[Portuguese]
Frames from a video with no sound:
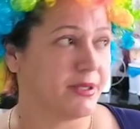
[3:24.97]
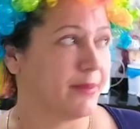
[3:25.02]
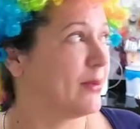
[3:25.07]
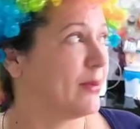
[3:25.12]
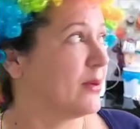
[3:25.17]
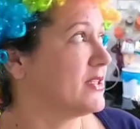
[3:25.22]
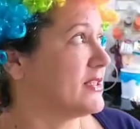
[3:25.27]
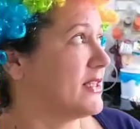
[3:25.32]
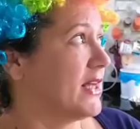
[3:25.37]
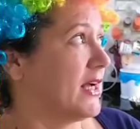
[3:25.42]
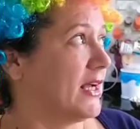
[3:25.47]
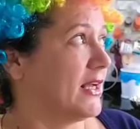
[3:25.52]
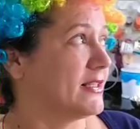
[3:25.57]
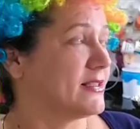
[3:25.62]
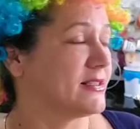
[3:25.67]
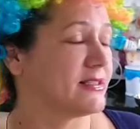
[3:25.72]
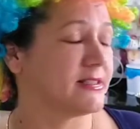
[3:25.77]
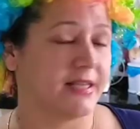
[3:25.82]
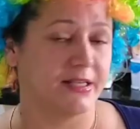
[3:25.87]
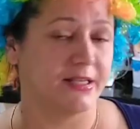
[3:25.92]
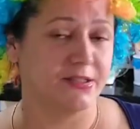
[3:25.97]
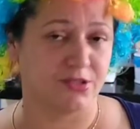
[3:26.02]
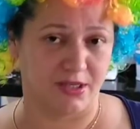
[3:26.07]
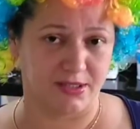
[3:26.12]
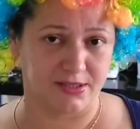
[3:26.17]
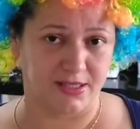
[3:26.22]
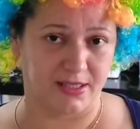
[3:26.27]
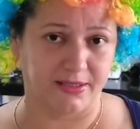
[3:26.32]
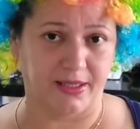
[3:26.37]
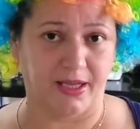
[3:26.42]
Depois das 6
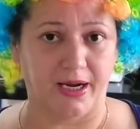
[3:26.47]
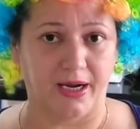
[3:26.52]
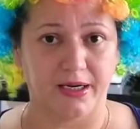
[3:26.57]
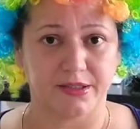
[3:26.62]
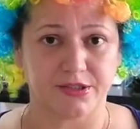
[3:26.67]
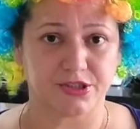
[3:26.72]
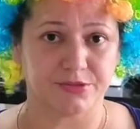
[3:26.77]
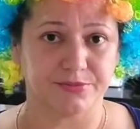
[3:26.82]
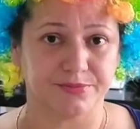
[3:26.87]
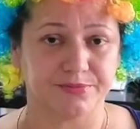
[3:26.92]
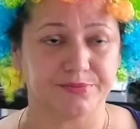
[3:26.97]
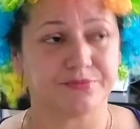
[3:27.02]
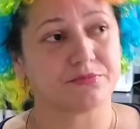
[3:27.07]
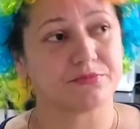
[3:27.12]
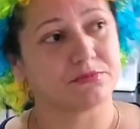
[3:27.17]
horas da tarde,